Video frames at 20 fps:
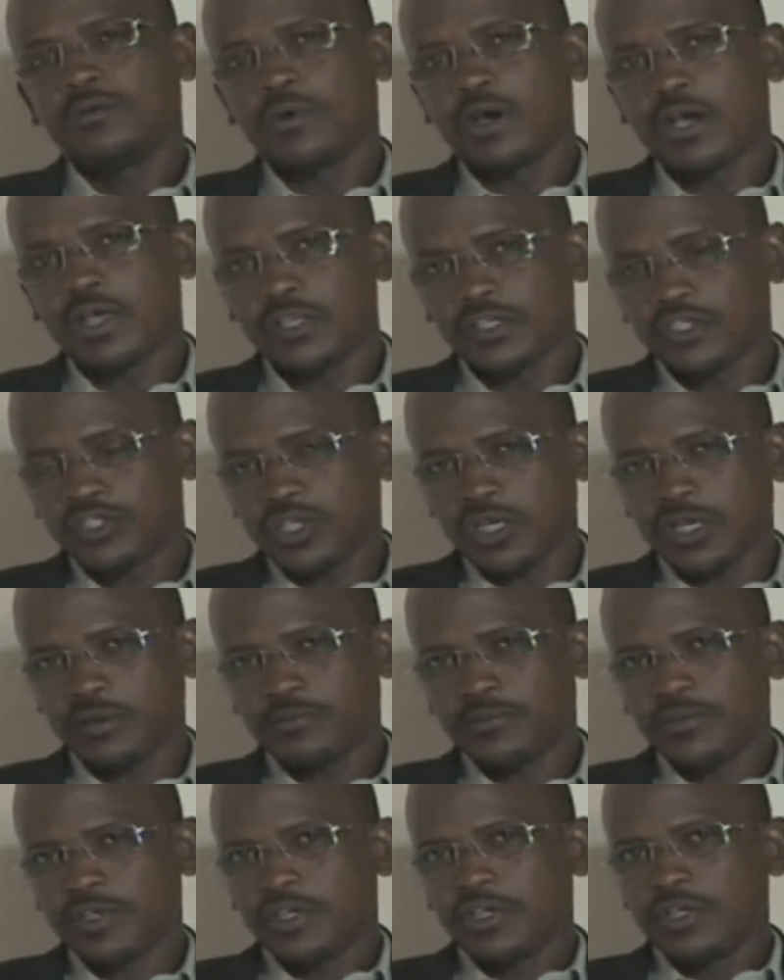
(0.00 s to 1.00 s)
وهذا
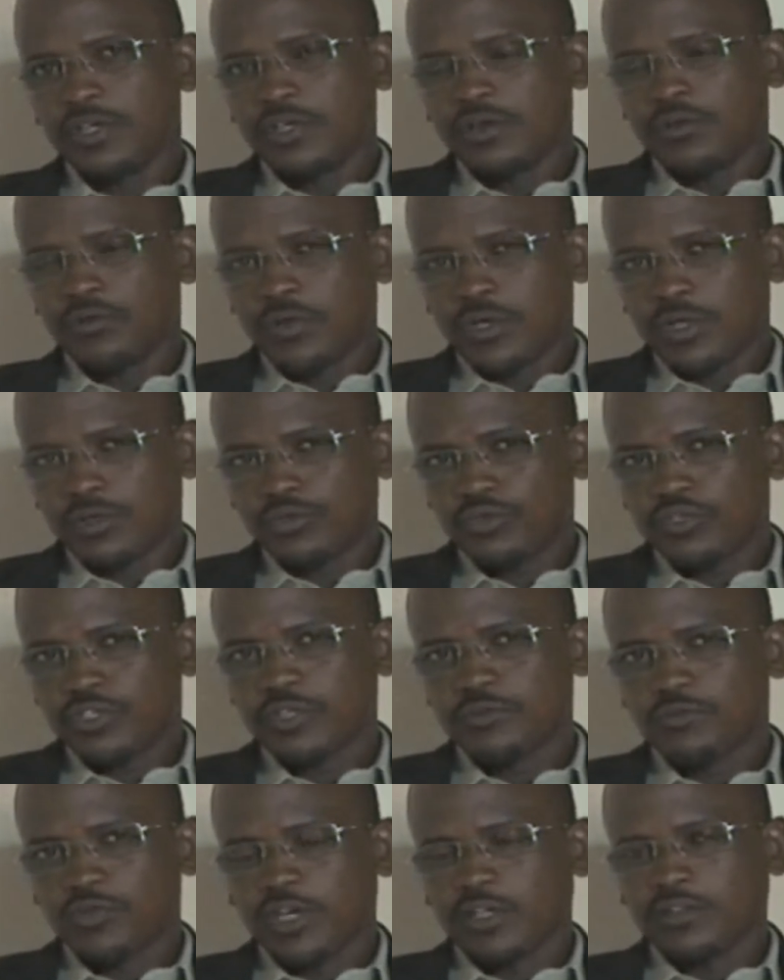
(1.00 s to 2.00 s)
الشعب
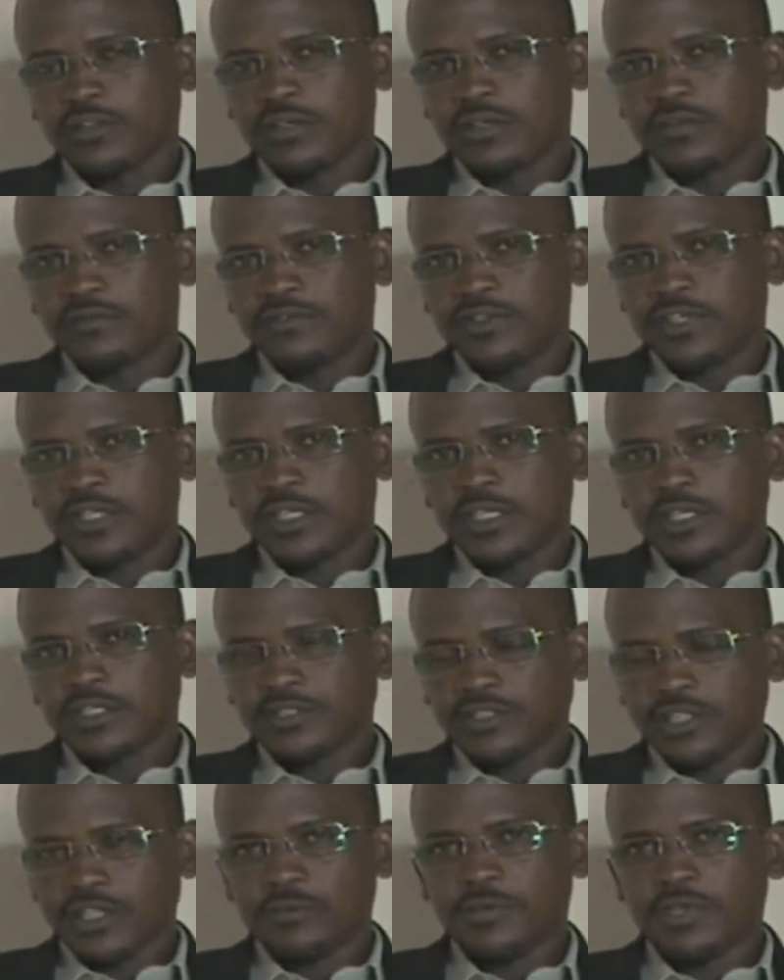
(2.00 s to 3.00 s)
وتسهم ايضا في
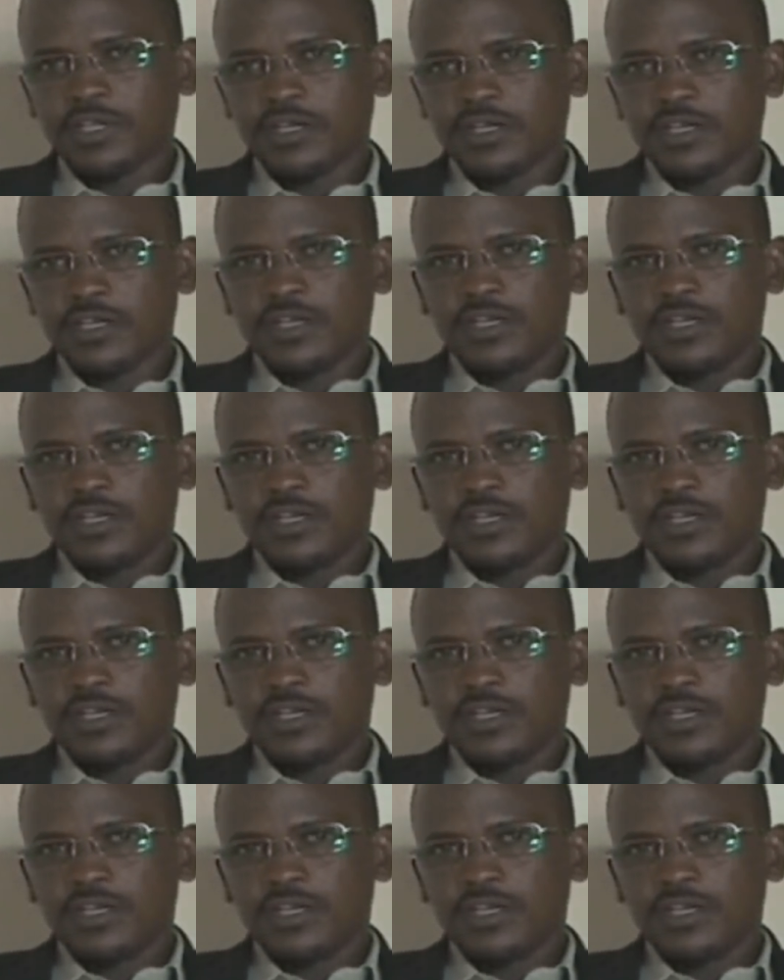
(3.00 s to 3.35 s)
التنميه